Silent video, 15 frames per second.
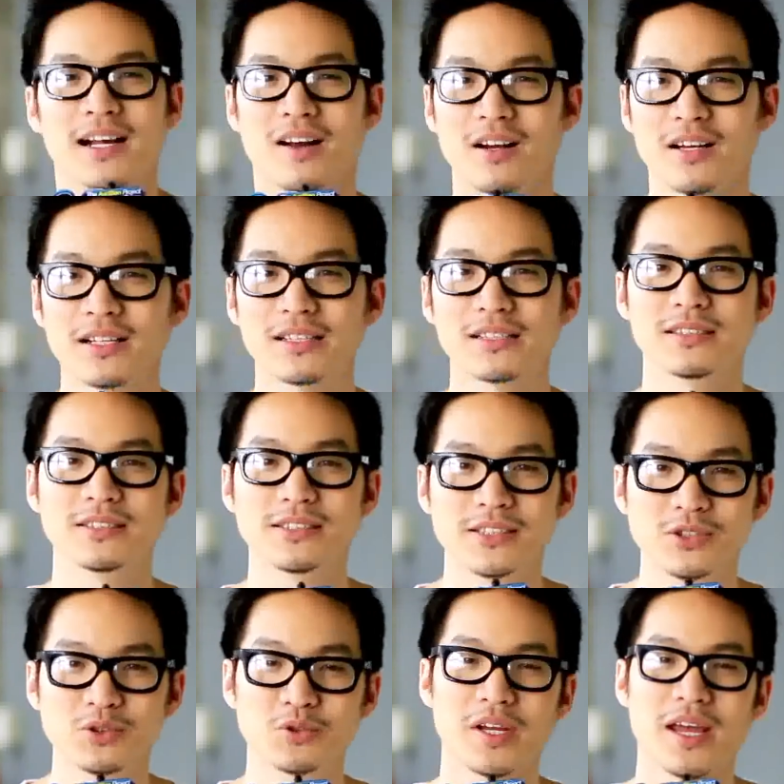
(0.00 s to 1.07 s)
ก่อนนี้คือจี
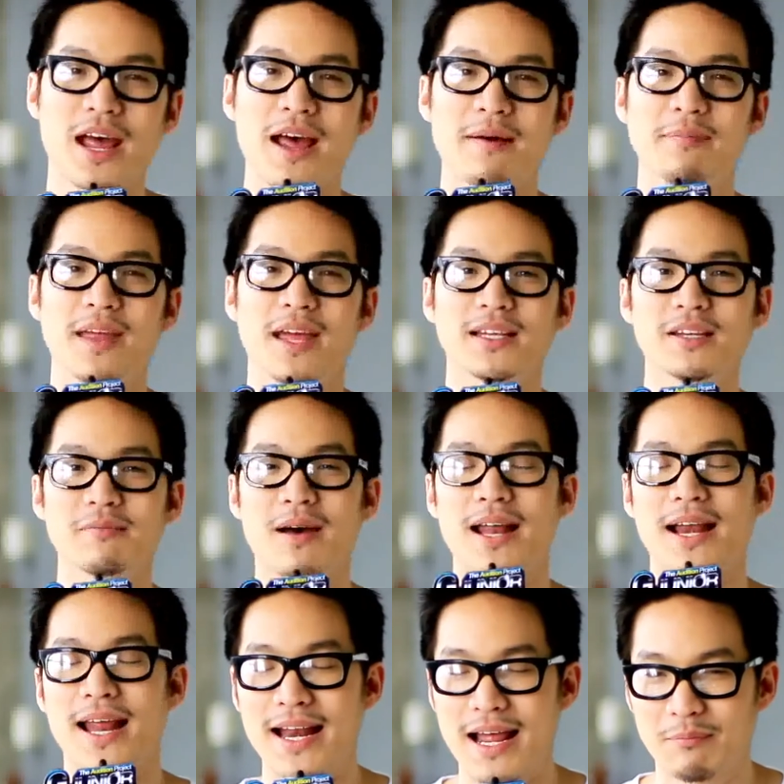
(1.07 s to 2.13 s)
จูเนียอัปเดตที่มา
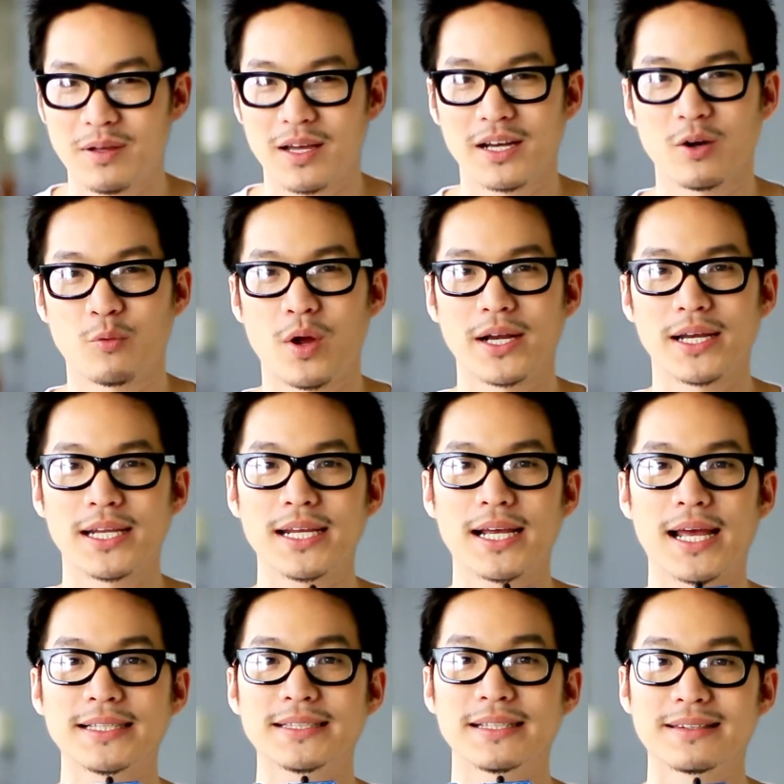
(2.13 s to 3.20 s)
แนะนำกันในวันนี้ ยัง
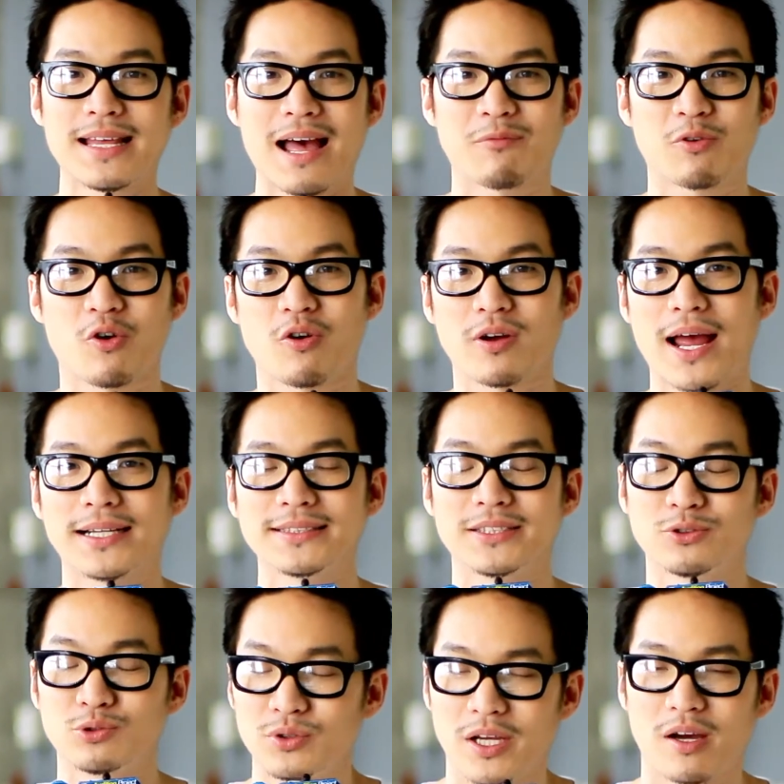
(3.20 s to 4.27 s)
ไงติดตามโครงการจี
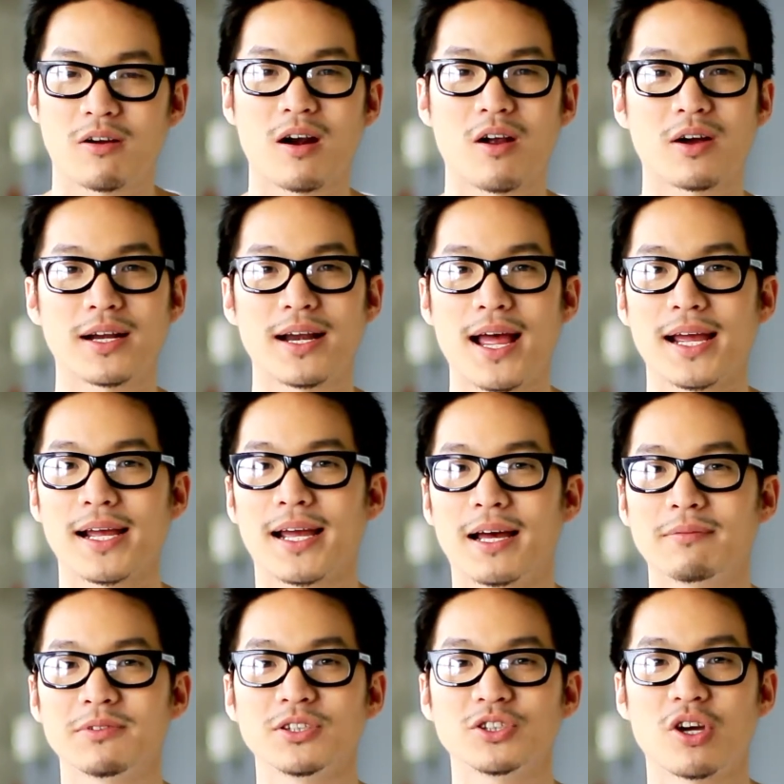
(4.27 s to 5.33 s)
จูเนียของเรากันได้ครั
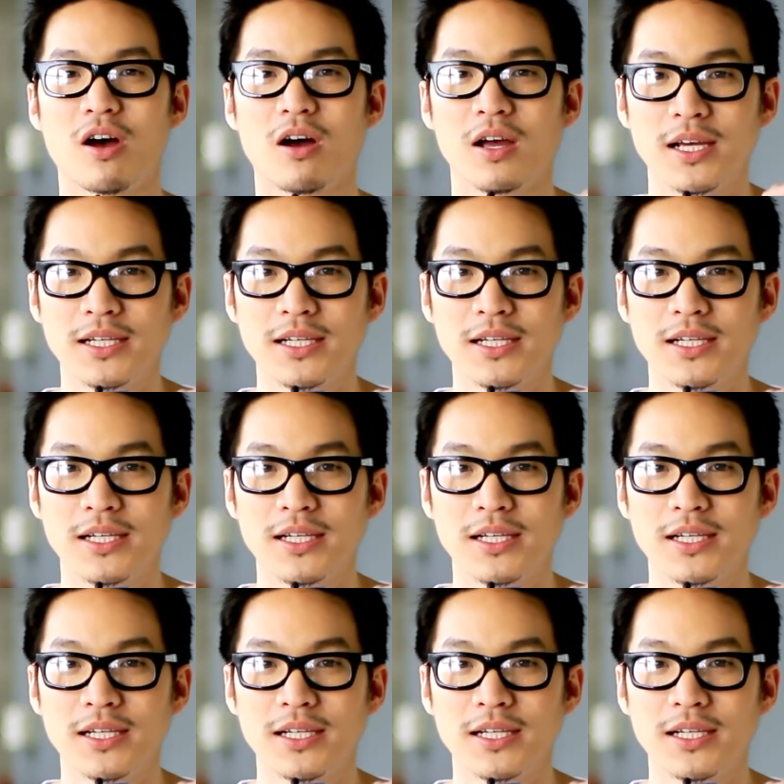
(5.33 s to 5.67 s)
บ ที่ช่อง